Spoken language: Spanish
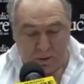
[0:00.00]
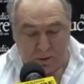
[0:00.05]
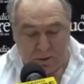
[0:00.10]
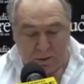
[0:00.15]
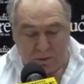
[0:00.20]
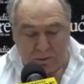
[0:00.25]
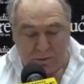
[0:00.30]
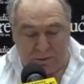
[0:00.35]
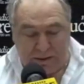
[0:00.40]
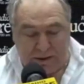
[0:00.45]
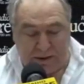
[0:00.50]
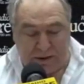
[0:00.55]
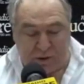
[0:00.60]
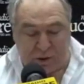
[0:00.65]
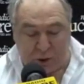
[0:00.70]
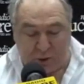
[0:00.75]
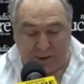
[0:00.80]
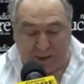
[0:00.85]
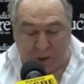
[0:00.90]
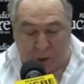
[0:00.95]

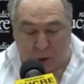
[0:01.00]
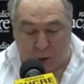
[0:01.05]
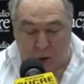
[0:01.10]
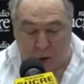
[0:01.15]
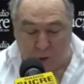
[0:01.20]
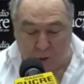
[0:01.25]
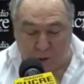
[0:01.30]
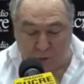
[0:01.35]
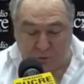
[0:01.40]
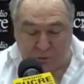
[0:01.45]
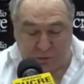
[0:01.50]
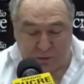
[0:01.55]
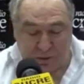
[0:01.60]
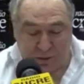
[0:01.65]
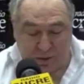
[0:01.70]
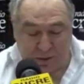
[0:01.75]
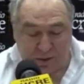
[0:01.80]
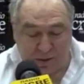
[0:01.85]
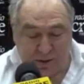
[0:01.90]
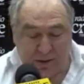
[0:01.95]
Nicho de robos
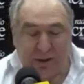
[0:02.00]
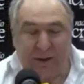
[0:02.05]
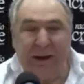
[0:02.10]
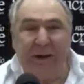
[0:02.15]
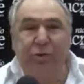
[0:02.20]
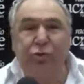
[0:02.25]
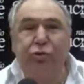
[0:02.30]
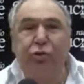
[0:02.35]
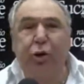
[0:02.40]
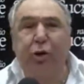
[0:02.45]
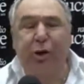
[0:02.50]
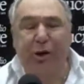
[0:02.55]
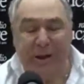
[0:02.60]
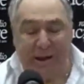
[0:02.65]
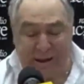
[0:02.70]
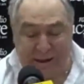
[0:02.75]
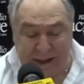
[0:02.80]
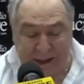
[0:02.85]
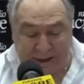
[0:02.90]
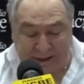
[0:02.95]
en torno a
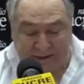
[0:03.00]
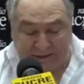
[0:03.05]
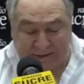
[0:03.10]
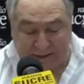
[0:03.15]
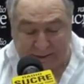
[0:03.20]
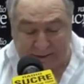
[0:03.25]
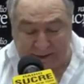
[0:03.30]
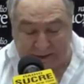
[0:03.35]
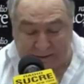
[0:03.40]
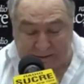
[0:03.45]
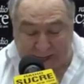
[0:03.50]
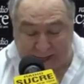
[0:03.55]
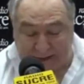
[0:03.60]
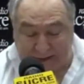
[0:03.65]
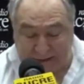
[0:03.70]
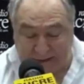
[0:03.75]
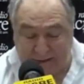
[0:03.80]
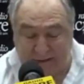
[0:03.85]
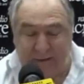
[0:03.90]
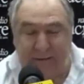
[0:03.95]
la agencia
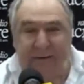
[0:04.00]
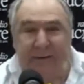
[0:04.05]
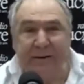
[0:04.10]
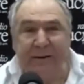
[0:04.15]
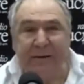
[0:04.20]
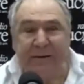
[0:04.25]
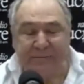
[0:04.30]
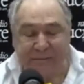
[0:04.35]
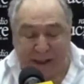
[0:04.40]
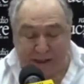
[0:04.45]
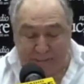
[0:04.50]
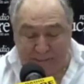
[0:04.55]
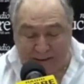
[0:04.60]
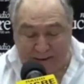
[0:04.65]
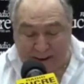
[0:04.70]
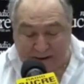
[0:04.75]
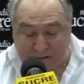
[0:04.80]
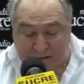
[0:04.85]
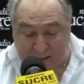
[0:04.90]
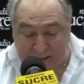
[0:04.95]
digital. También
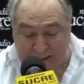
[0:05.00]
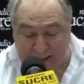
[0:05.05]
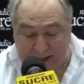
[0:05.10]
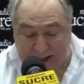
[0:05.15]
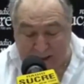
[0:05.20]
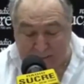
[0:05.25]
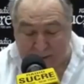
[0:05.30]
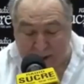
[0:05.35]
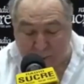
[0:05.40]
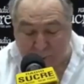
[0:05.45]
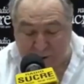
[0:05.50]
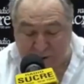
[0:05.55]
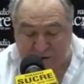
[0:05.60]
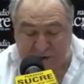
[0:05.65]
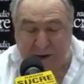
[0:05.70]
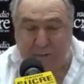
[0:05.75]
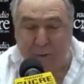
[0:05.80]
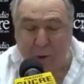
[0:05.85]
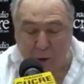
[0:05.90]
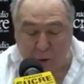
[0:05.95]
la tenían a Mauri
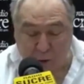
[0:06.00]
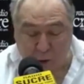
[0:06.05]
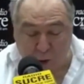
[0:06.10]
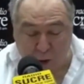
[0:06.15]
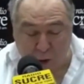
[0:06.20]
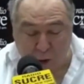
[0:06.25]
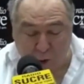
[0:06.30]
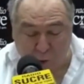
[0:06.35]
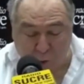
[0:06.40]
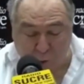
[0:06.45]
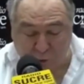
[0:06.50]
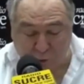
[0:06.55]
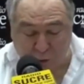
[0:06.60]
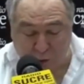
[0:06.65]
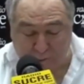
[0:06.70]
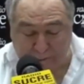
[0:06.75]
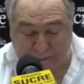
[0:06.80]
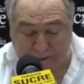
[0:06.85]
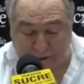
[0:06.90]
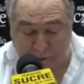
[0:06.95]
Chamorro, rojo con estos
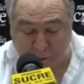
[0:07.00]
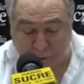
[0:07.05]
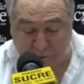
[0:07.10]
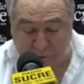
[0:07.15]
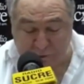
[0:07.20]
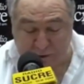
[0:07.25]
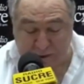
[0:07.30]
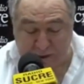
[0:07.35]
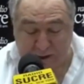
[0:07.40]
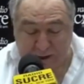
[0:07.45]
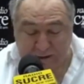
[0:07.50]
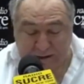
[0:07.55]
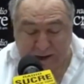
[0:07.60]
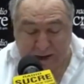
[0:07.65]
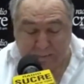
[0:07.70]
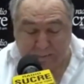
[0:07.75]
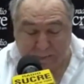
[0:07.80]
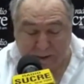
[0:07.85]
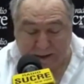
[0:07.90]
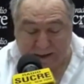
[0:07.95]
apellidos, y
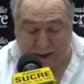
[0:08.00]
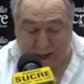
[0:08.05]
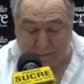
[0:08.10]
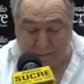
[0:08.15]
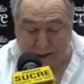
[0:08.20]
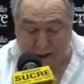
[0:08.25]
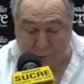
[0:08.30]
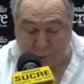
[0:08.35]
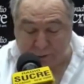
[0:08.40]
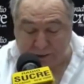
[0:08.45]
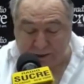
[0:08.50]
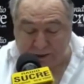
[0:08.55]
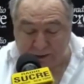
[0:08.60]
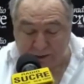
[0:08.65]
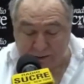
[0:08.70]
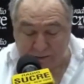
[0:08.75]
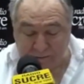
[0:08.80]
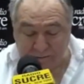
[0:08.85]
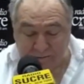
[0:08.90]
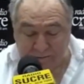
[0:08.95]
el padre a Mauri
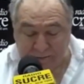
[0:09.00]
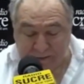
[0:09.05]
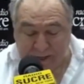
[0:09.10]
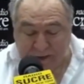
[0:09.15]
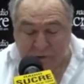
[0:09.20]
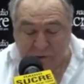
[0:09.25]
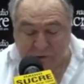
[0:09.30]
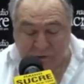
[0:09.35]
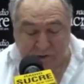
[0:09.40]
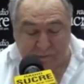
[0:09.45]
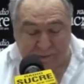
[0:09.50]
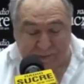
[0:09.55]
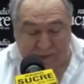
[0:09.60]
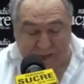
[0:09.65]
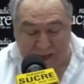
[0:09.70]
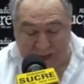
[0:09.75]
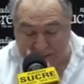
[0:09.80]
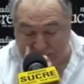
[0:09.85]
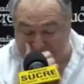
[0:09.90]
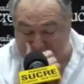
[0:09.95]
y eso se
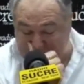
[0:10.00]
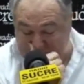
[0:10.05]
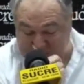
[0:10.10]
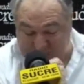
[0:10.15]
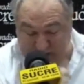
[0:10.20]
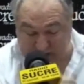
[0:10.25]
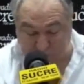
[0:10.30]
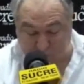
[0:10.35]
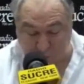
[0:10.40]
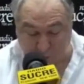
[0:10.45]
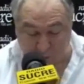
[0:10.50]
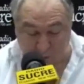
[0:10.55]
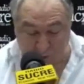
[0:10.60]
manejaba desde Quito.